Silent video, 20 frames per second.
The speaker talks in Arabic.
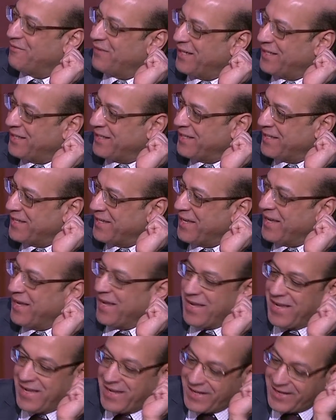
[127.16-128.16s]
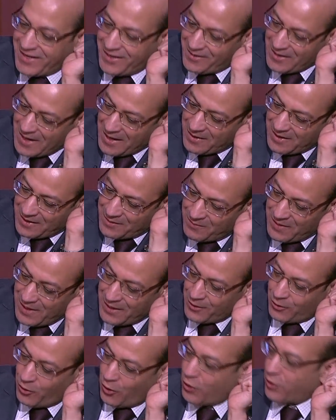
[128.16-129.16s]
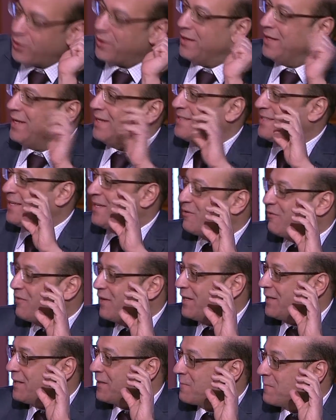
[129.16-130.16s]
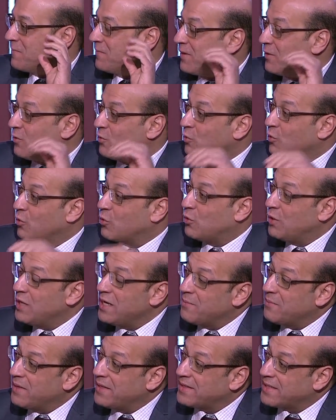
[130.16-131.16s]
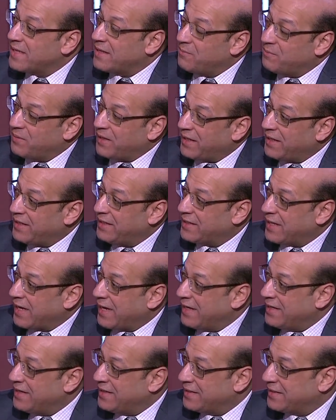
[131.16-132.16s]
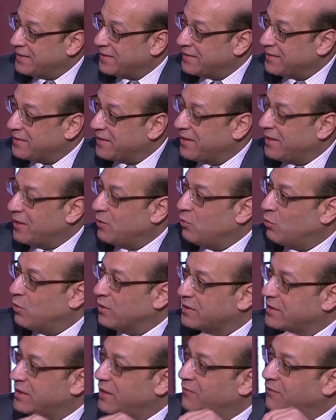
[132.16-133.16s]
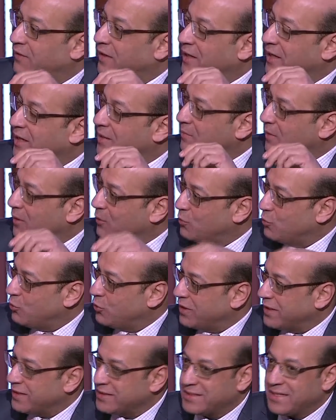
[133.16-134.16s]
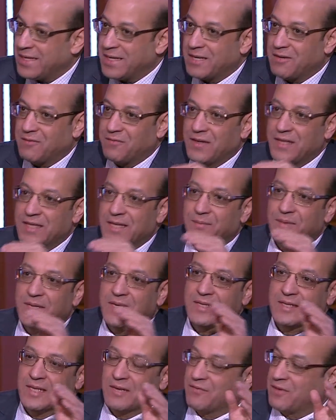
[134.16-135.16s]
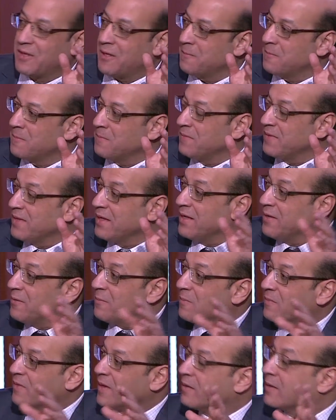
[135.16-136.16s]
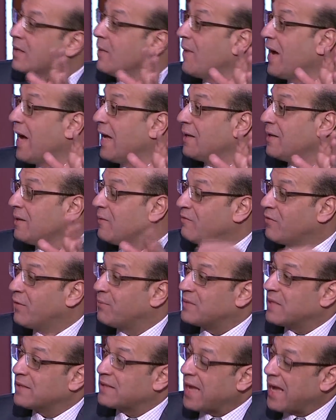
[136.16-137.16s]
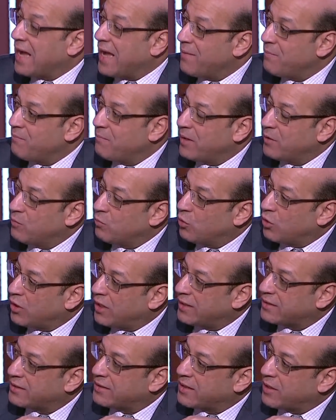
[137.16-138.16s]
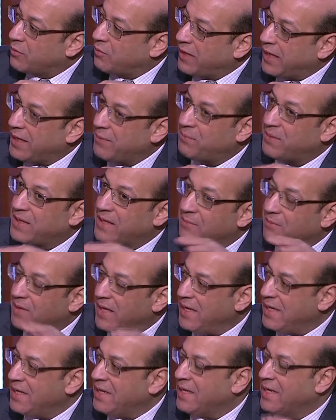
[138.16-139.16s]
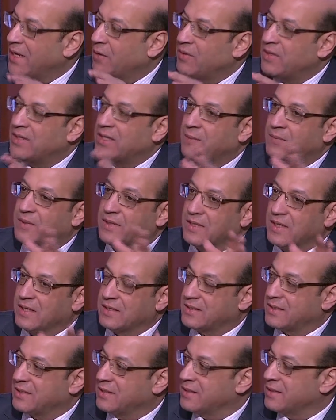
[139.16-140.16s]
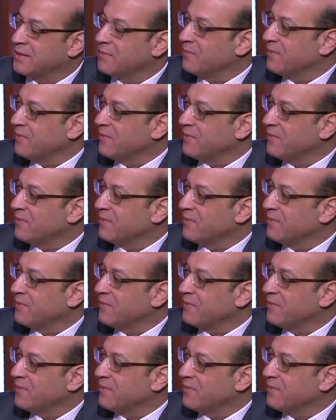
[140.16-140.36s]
فايده آه، آه، المهن الحره ليها سعر فايده وكل ما انت بعيد عن الوظيفه المضمونه سعر الفايده بيرتفع مخاطر طبعا فبتتحمل مخاطره وعبء مالي لو انت بتقسط